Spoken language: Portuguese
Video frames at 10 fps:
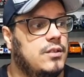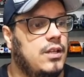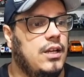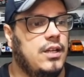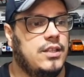
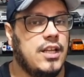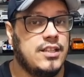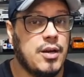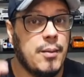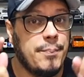é, tem
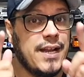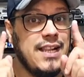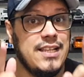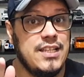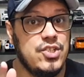até uma
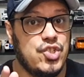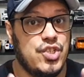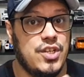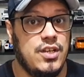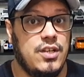
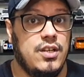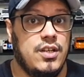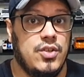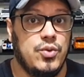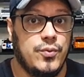playlist
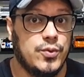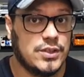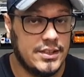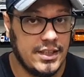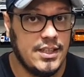do
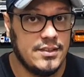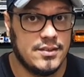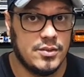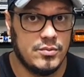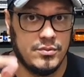Fusca
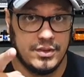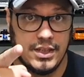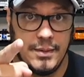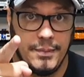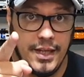Terezão,
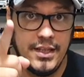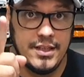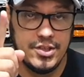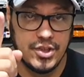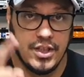tá na
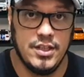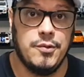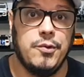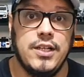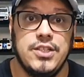playlist aí, dá
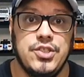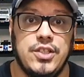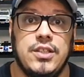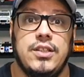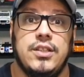uma
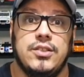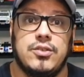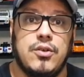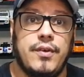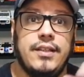olhadinha.
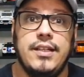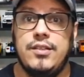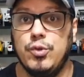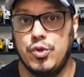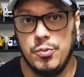Só não vai ter
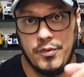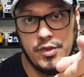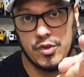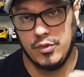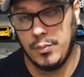esse último
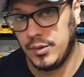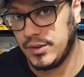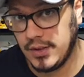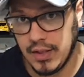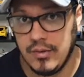vídeo que eu tô
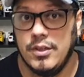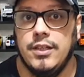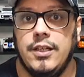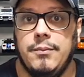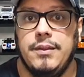postando
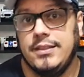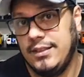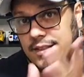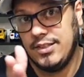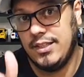agora, né? Mas aí
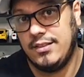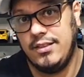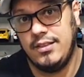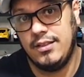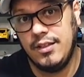vocês já
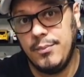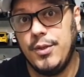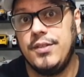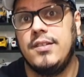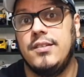assistem,
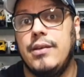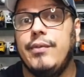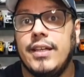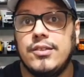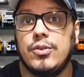depois se quiser
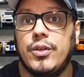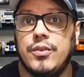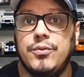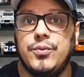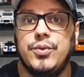ver a história
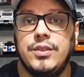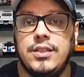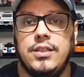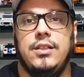do Fusca,